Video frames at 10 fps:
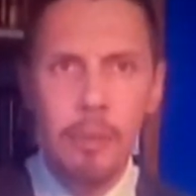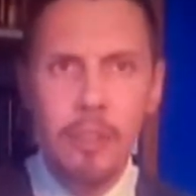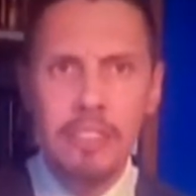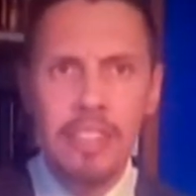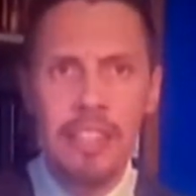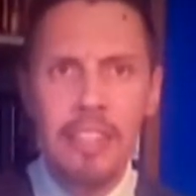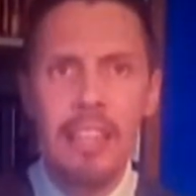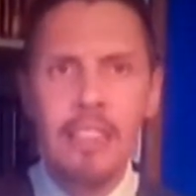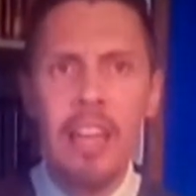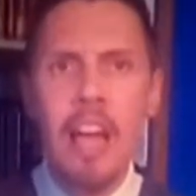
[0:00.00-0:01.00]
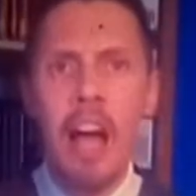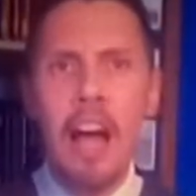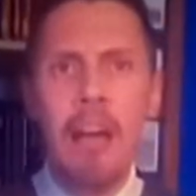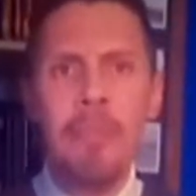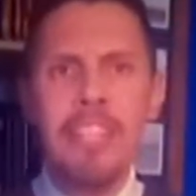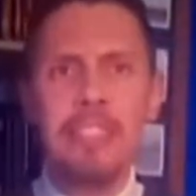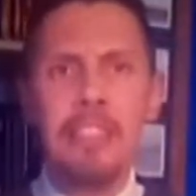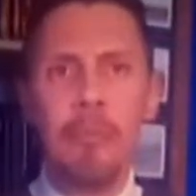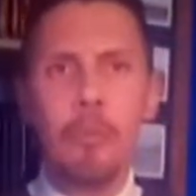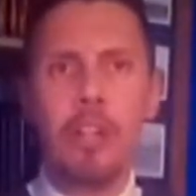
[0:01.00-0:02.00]
a la clandestinidad a
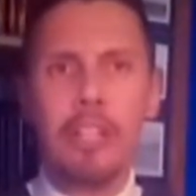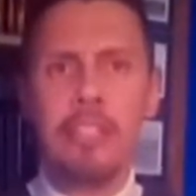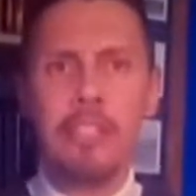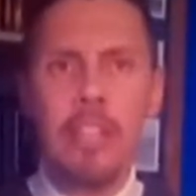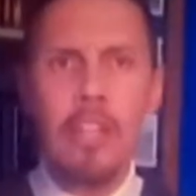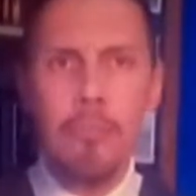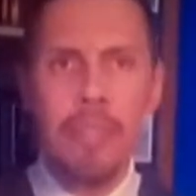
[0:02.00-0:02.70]
miles de mujeres,